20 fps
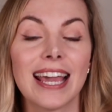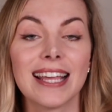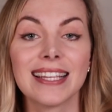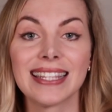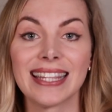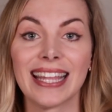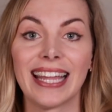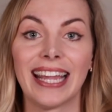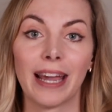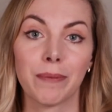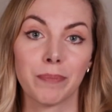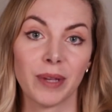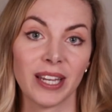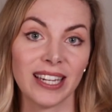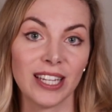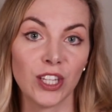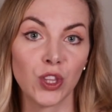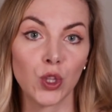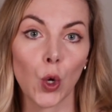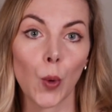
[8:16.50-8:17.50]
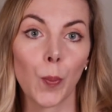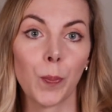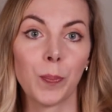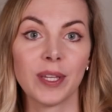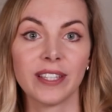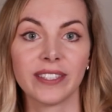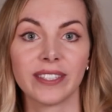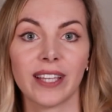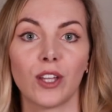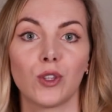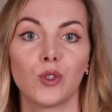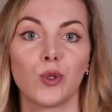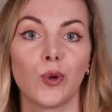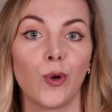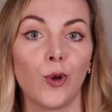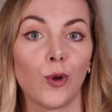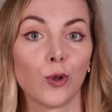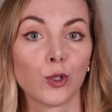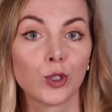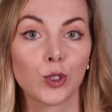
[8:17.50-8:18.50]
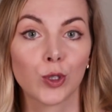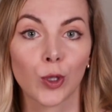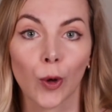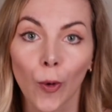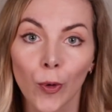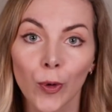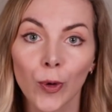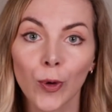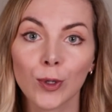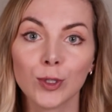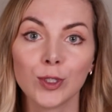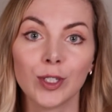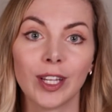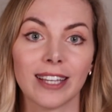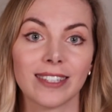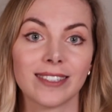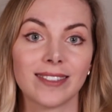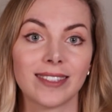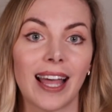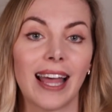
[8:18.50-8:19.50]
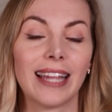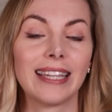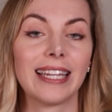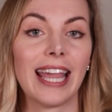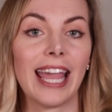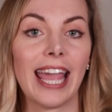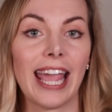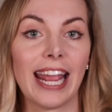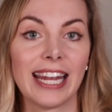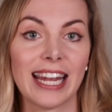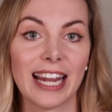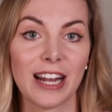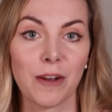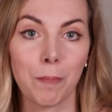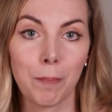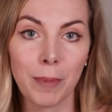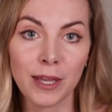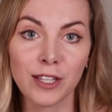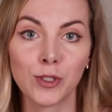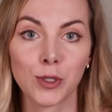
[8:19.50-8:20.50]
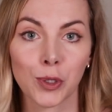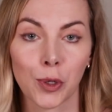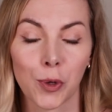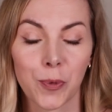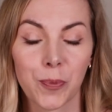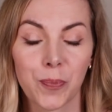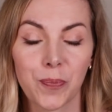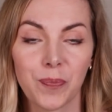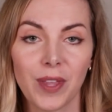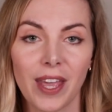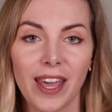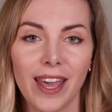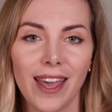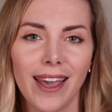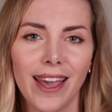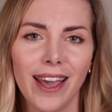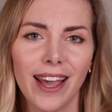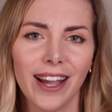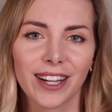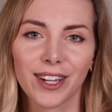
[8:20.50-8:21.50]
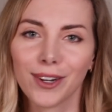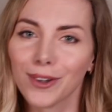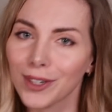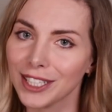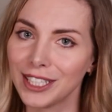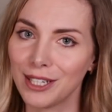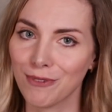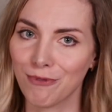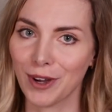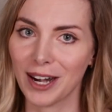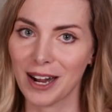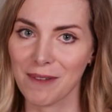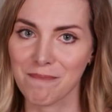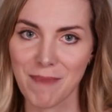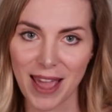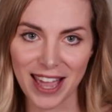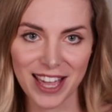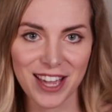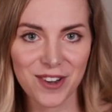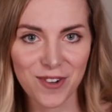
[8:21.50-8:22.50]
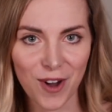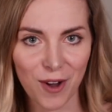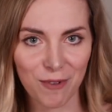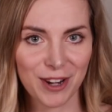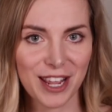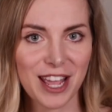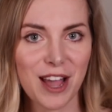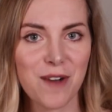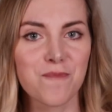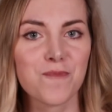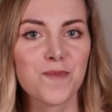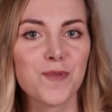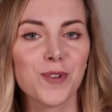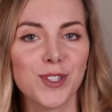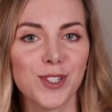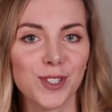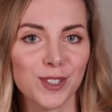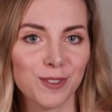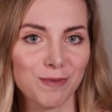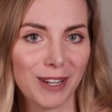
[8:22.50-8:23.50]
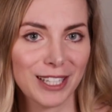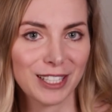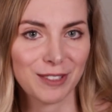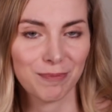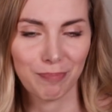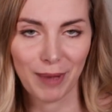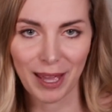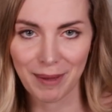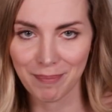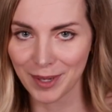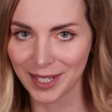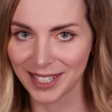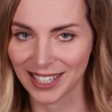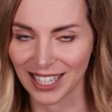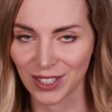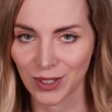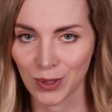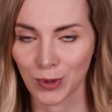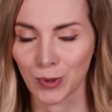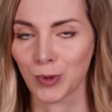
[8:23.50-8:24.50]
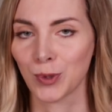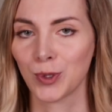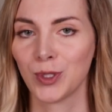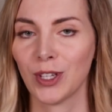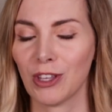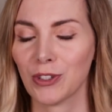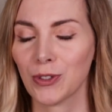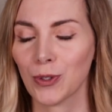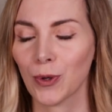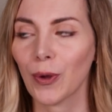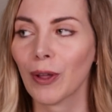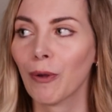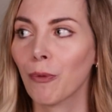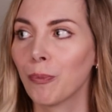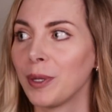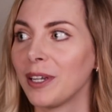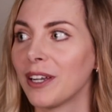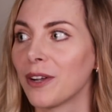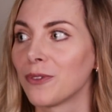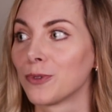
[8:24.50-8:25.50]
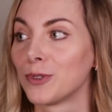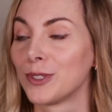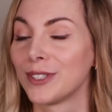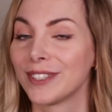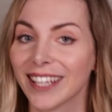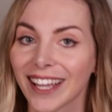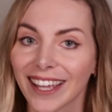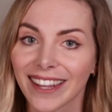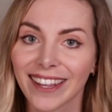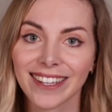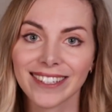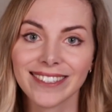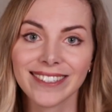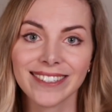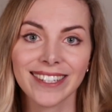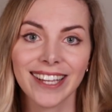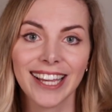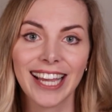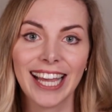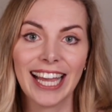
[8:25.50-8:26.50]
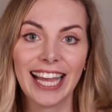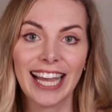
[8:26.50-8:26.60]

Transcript: este caminito pisando los troncos que están en el piso. Creo que si fuera México habría muchos más memes de este suceso. ¿Qué opinan ustedes?